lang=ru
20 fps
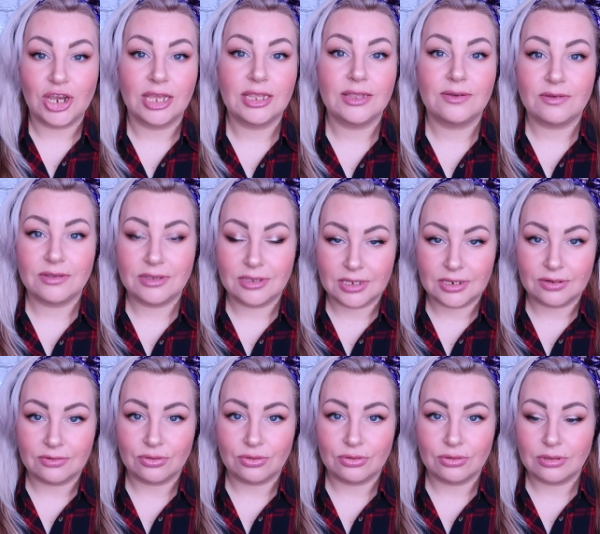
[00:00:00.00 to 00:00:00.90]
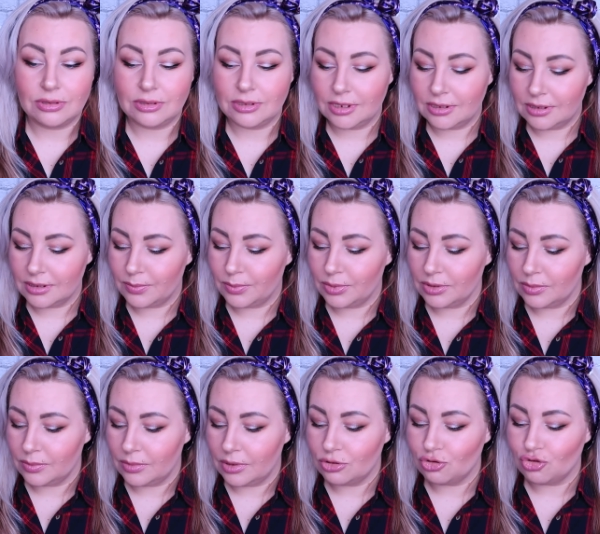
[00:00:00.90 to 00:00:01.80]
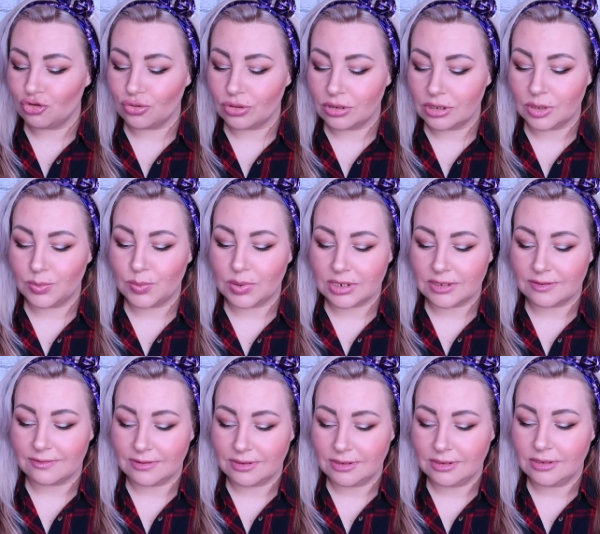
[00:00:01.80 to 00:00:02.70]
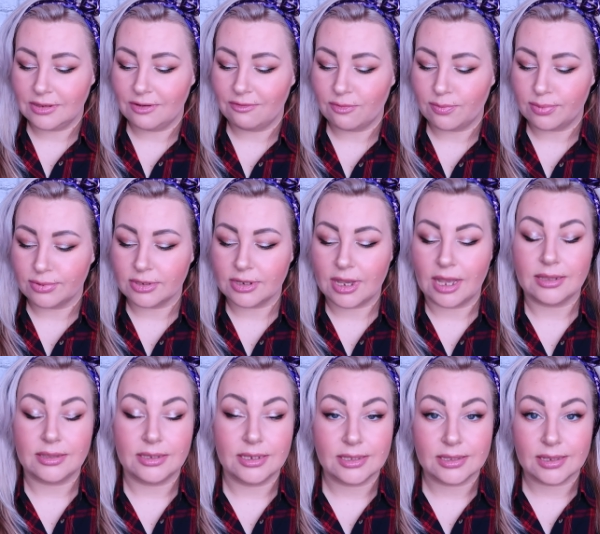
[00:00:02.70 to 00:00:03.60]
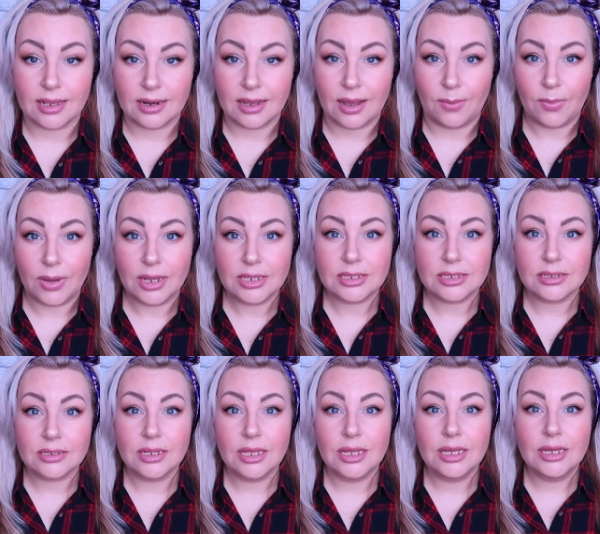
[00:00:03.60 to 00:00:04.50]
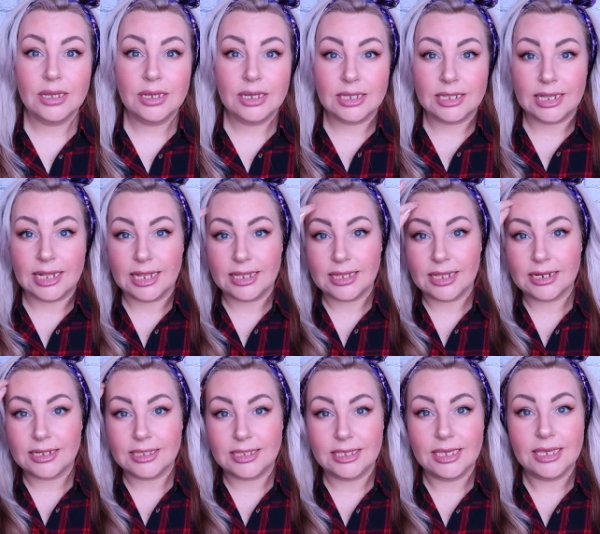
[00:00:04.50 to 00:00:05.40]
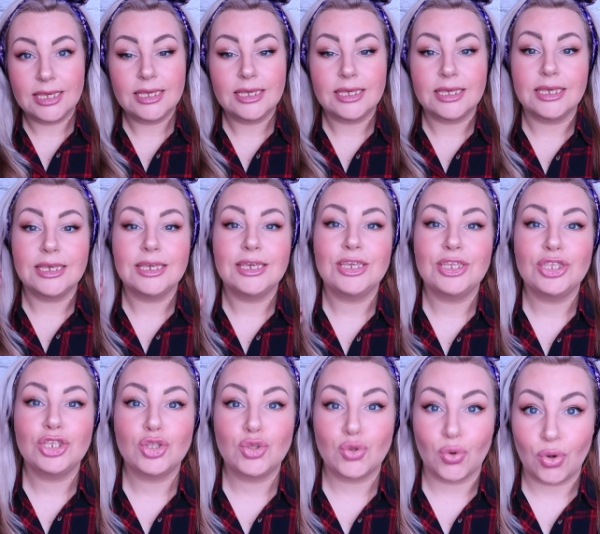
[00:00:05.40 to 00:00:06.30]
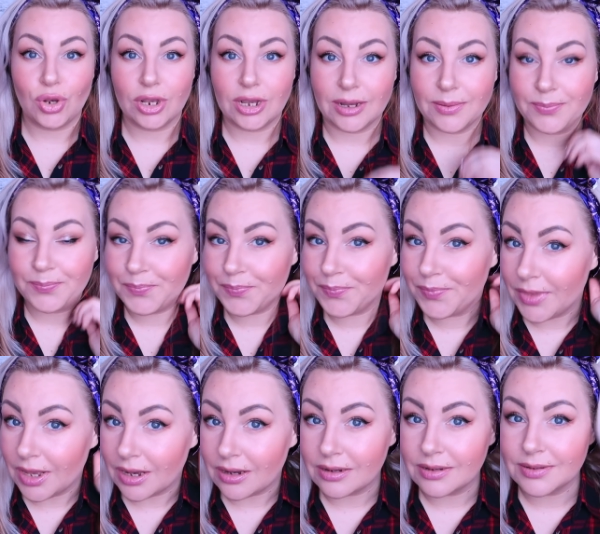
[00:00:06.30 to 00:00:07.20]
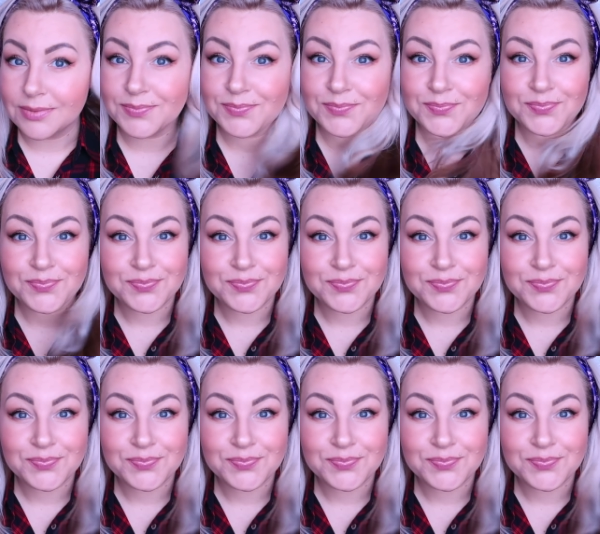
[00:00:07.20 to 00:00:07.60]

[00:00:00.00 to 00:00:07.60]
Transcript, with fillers: чайного дерева. То есть я так понимаю, что этот производитель выпускает несколько масел для ногтей и не только. Так,